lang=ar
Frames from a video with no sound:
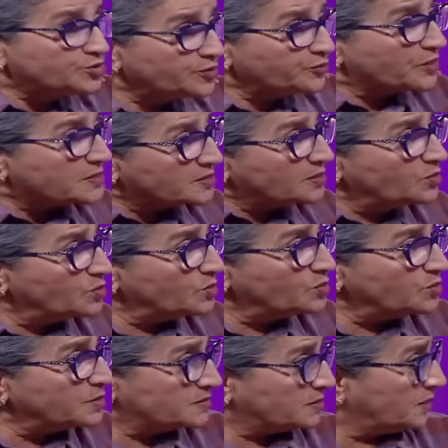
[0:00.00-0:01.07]
فاصل
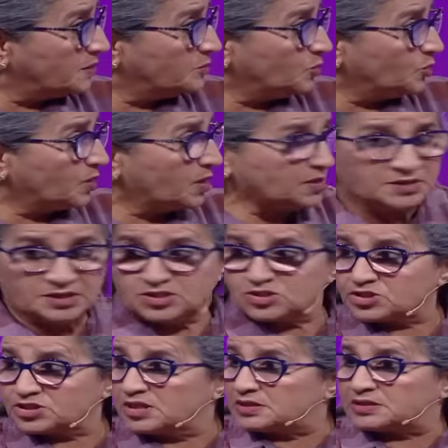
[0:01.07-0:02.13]
ونواصل مراد نعس
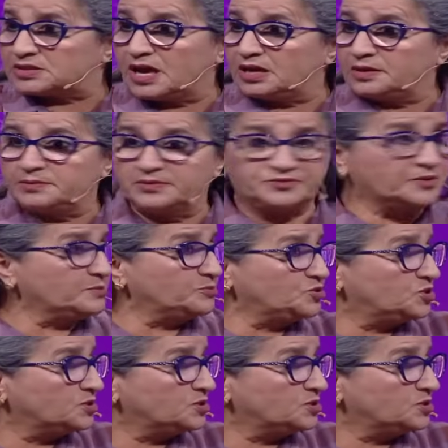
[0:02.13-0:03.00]
الشيطان ما فهمتش